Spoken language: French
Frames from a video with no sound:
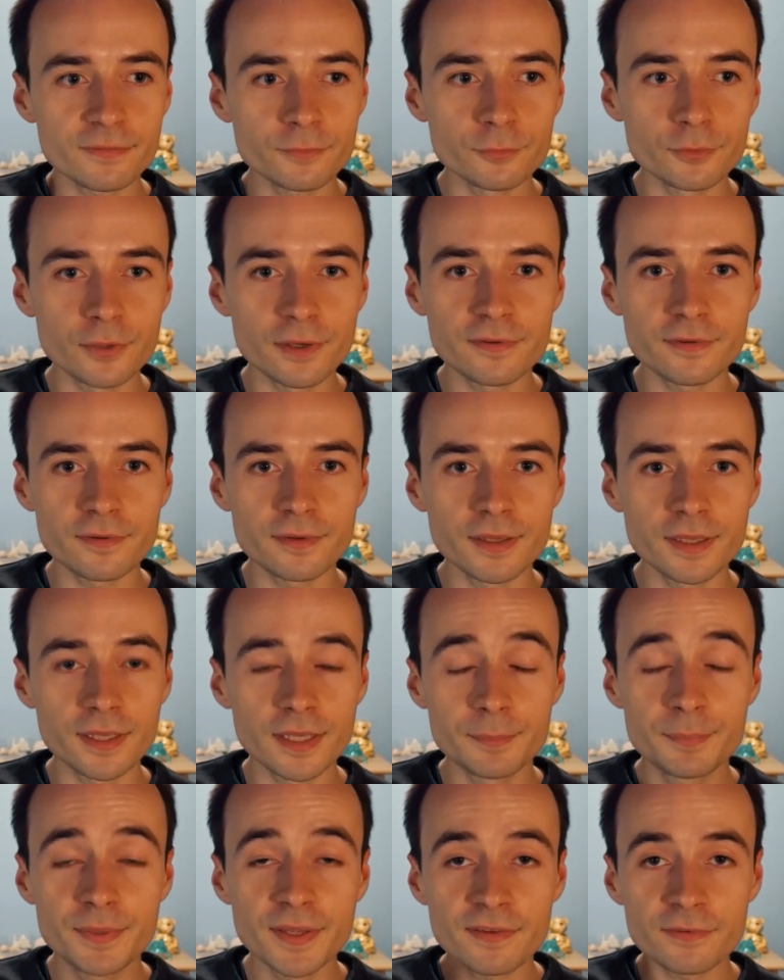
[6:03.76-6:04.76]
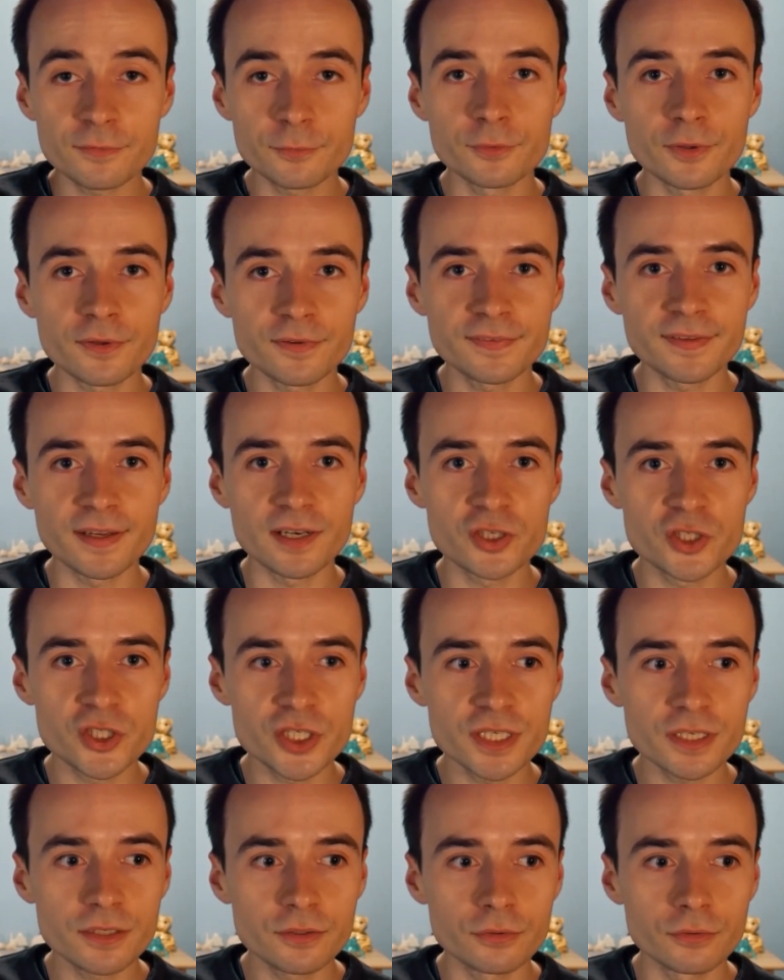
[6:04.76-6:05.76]
sont, bien, sont
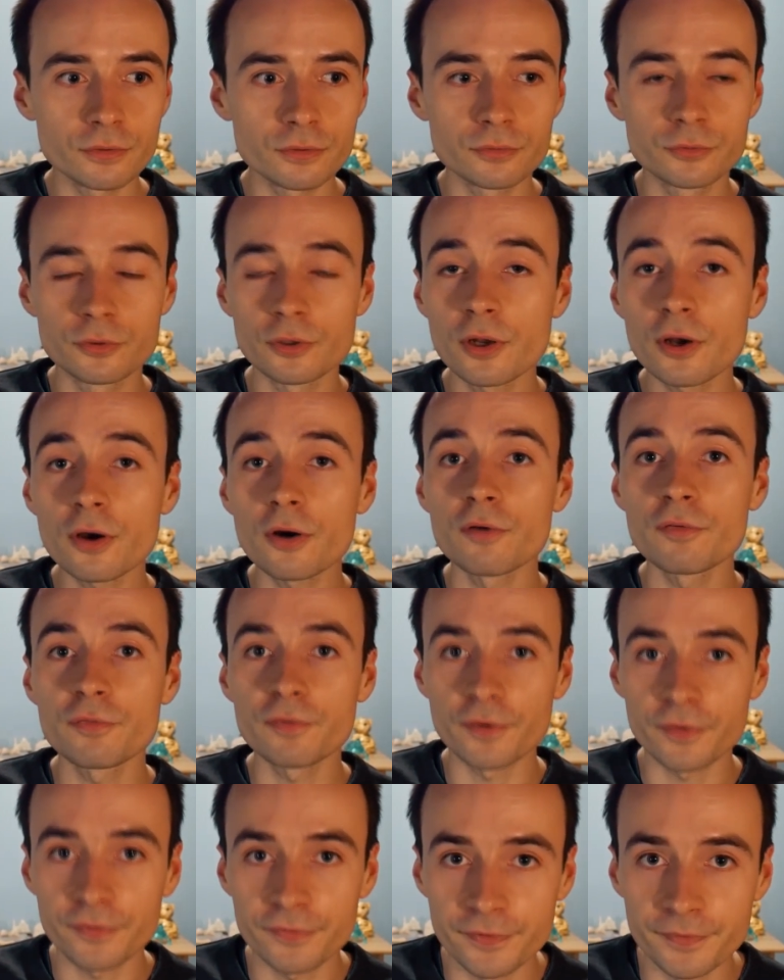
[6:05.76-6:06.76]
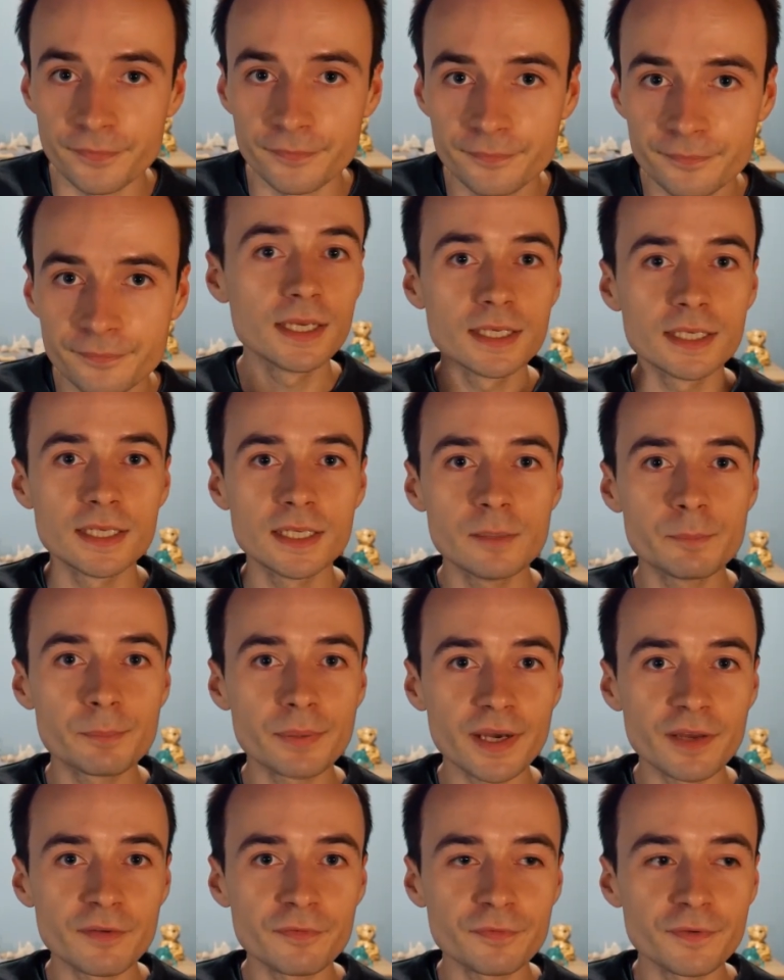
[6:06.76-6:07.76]
nostalgiques de leur enfance. Ils
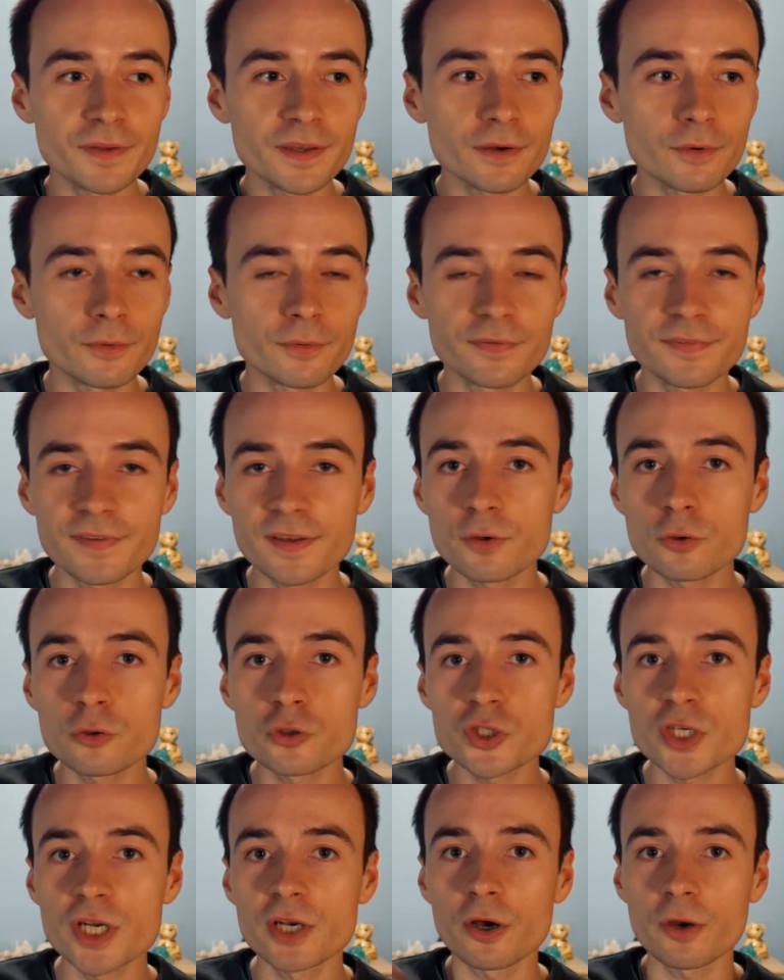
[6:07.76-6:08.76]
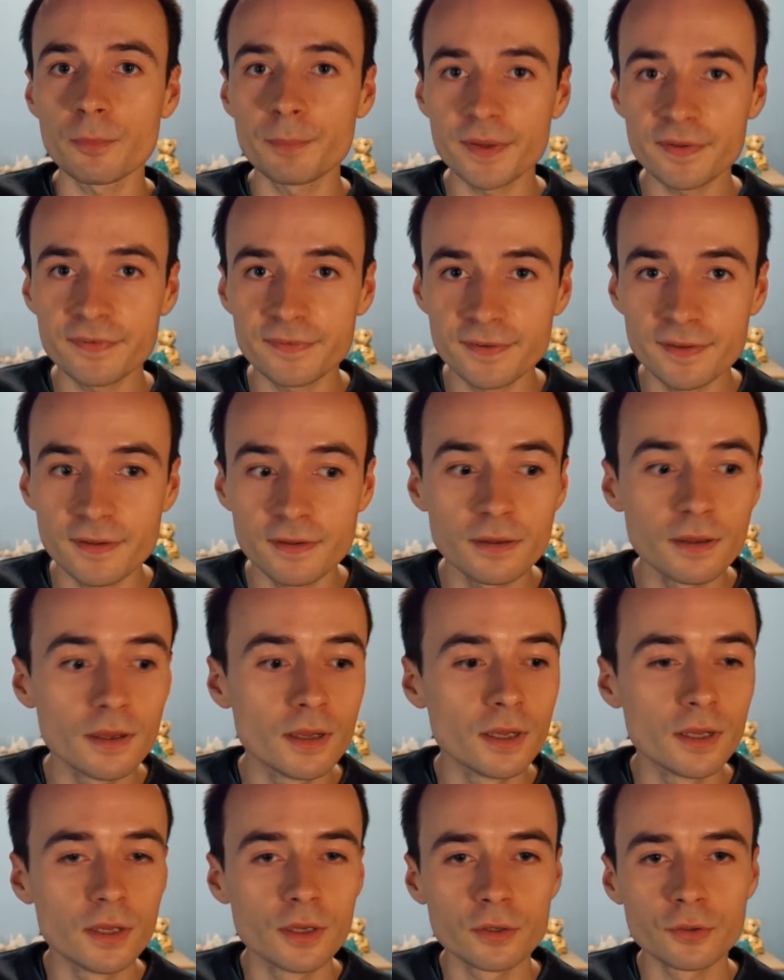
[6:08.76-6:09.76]
préfèrent s'accrocher à leur passé
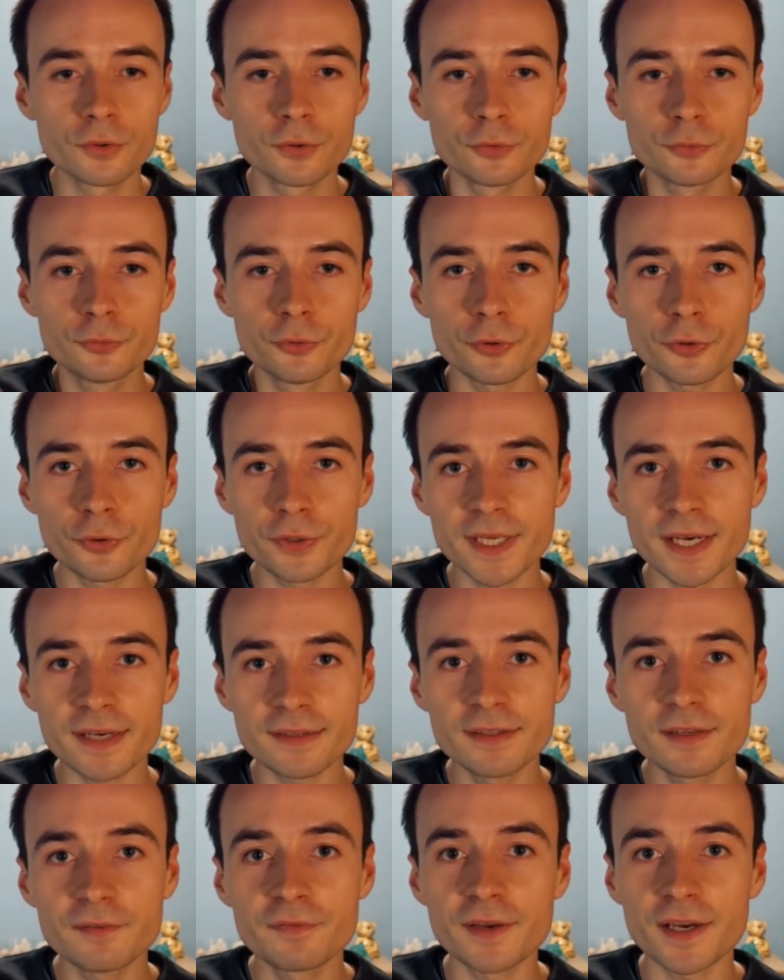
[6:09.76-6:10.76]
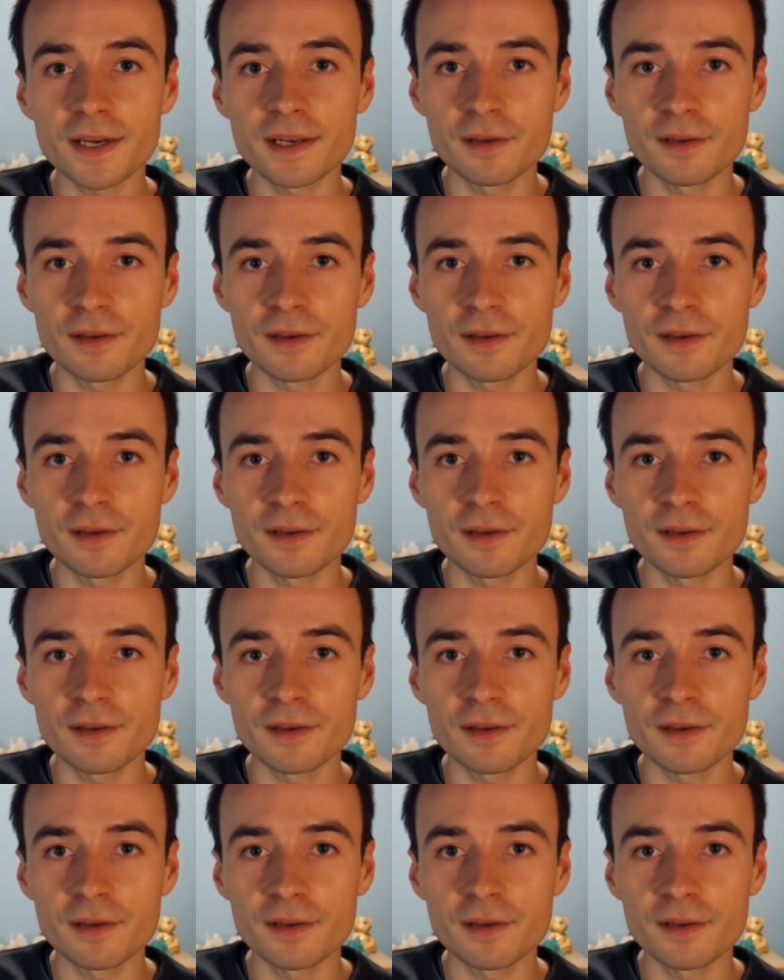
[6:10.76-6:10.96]
que de regarder vers